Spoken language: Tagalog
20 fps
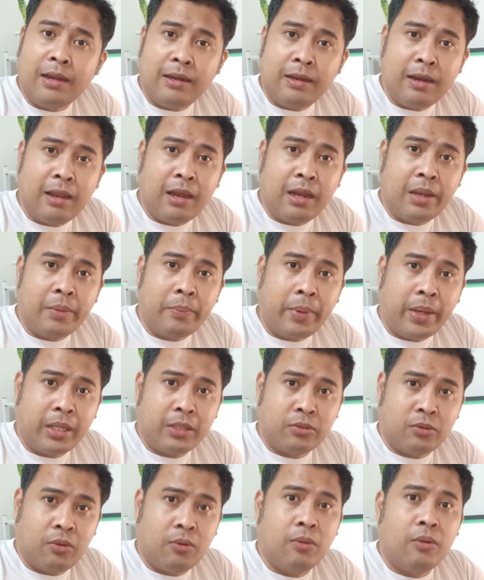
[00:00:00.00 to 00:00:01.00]
kanilang
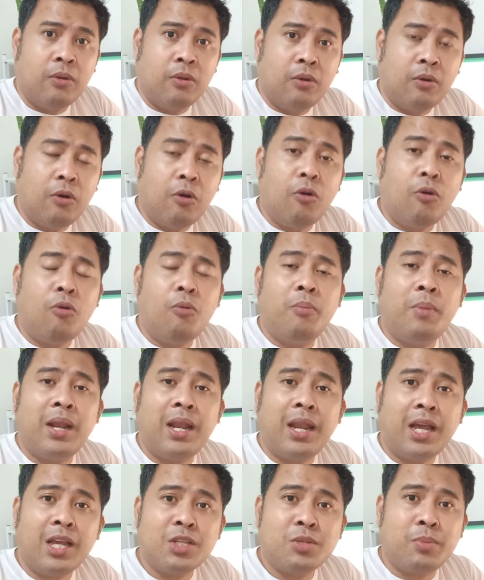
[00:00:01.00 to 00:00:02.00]
epekto. O kung
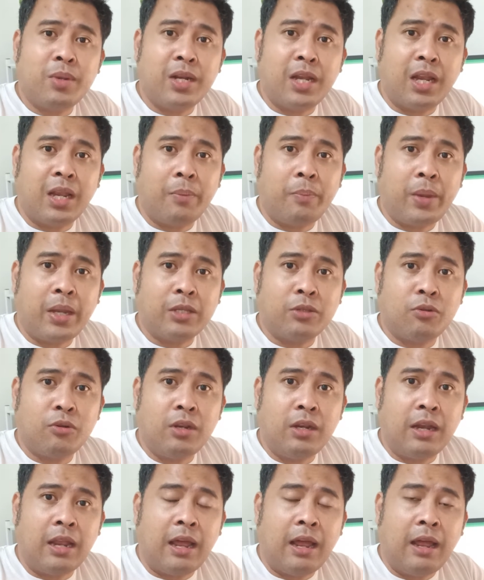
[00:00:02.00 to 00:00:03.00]
malakas man ang epekto
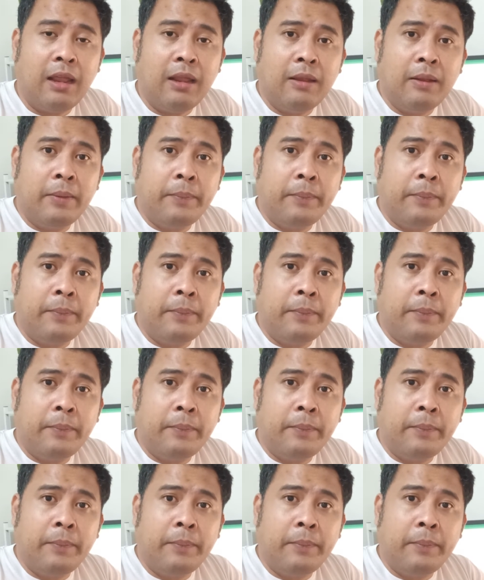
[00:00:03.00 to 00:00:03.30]
nila,